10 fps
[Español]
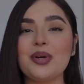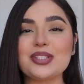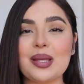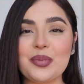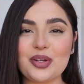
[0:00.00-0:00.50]
Pero
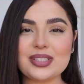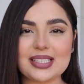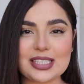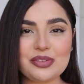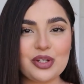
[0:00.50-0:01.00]
sí amigos,
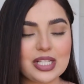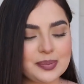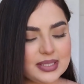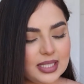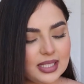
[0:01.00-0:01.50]
esas fueron las
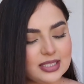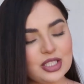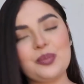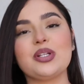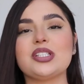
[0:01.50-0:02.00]
pestañas y
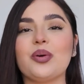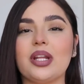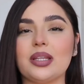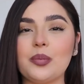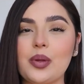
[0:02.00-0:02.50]
como les digo
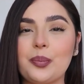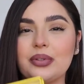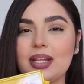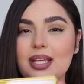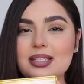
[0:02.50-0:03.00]
ahorita me voy a
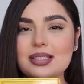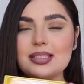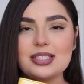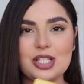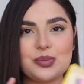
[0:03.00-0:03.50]
poner estas
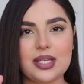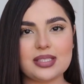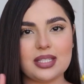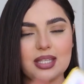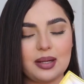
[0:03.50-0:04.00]
y se las voy a
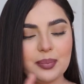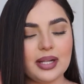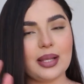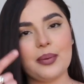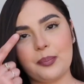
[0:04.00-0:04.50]
enseñar
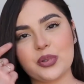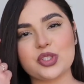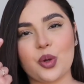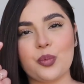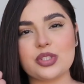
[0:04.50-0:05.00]
Para que vean pues
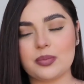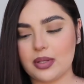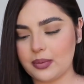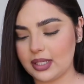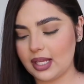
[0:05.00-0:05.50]
cómo se
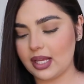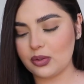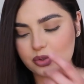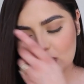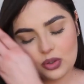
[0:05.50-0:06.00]
me ven en
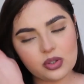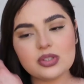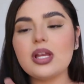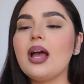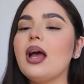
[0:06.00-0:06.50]
los
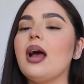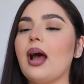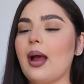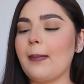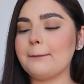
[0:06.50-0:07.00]
ojos
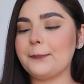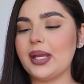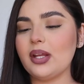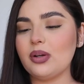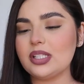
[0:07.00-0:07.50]

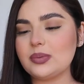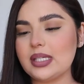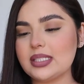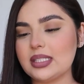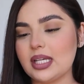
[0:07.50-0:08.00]
pero les voy
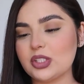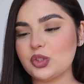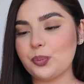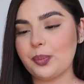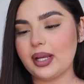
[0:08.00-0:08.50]
a enseñar
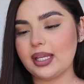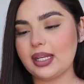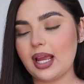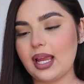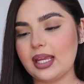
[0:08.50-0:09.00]
su
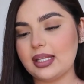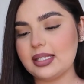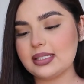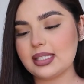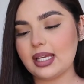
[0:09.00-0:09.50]
página en
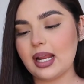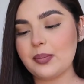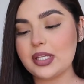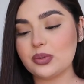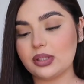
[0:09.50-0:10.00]

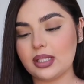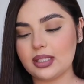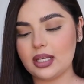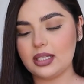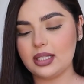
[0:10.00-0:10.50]
Instagram y su
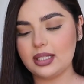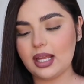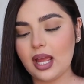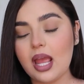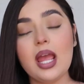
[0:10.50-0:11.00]
tienda en
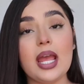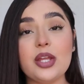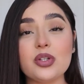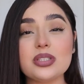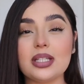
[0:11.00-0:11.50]
línea.
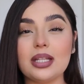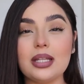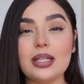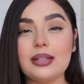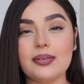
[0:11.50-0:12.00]
Ellos
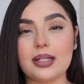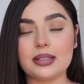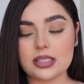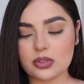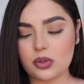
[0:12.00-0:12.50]
tienen
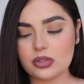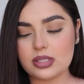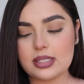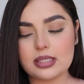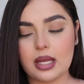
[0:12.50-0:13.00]
diferentes
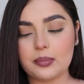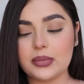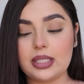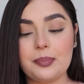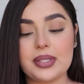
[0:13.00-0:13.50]
cosas,
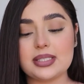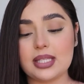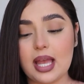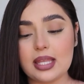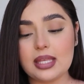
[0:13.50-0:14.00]
tienen
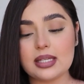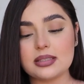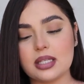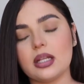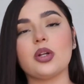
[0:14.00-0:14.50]
pestañas,
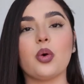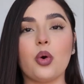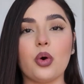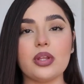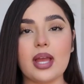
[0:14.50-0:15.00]
tienen
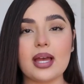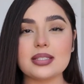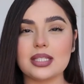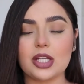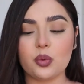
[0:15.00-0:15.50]

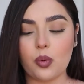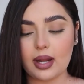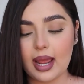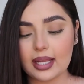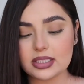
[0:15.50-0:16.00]
joyas, tienen
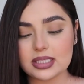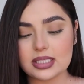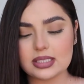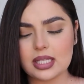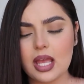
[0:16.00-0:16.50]

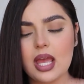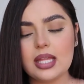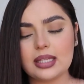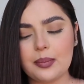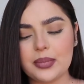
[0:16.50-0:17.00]
guaraches,
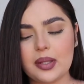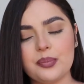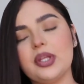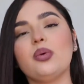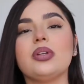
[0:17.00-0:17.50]
también
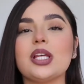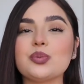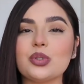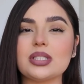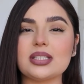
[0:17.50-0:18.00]
vi unas
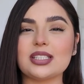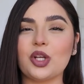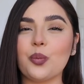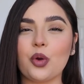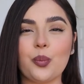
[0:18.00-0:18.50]
blusas así
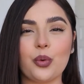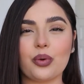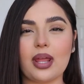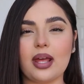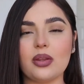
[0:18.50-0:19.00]
como con
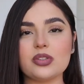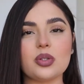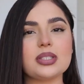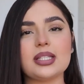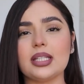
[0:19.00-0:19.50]
bordados,
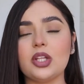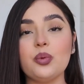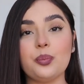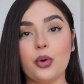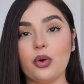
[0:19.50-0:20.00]
o sea, tienen
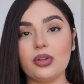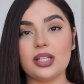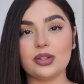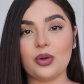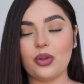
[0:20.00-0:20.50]
un poco de
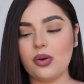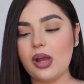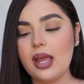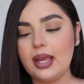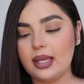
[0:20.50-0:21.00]
todo,
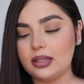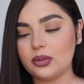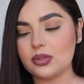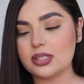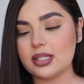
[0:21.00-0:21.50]

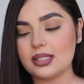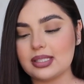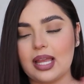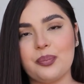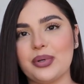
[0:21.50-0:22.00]
entonces
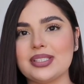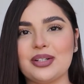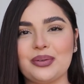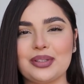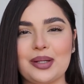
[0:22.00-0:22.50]
ahí puedes
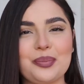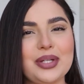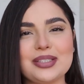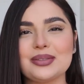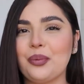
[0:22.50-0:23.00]
encontrar
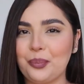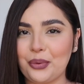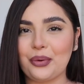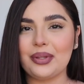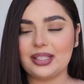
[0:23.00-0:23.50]
pues un
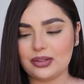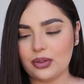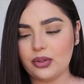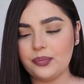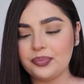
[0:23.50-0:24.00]
poco de
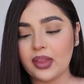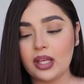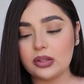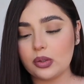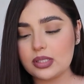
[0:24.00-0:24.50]
todo.
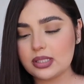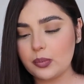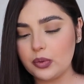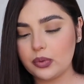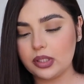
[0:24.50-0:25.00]
Todo está
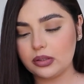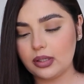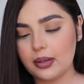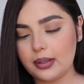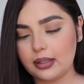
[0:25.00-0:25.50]
muy bonito,
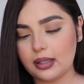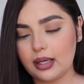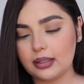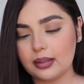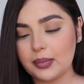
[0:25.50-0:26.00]
la
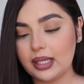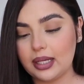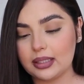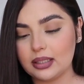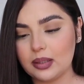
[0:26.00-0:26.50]
verdad, me
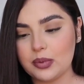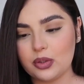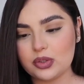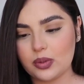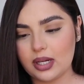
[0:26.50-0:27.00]
encantan a mí
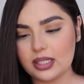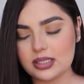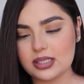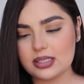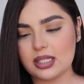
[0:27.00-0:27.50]
los
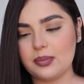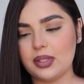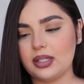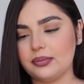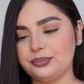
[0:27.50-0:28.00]
guaraches y
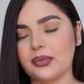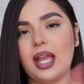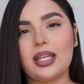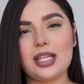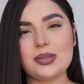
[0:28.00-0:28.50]
miren,
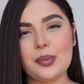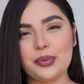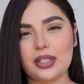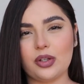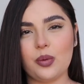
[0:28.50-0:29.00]
aquí les voy a
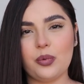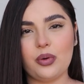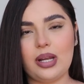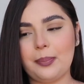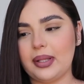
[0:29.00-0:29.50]
poner
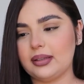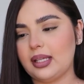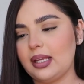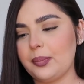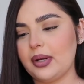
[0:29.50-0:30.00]
como en la
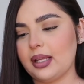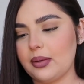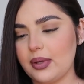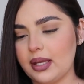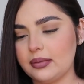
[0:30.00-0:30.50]
pantalla para que
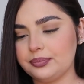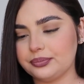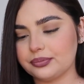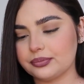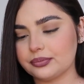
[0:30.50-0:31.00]
vean.
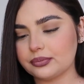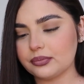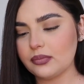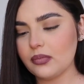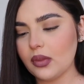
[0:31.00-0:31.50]

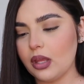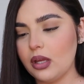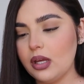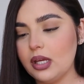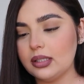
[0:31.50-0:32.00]

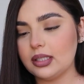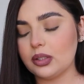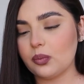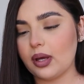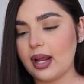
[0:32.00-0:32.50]

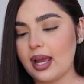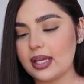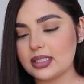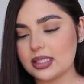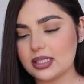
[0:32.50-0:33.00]
Tienen
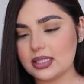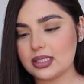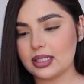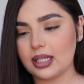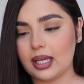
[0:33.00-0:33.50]
guaraches, tienen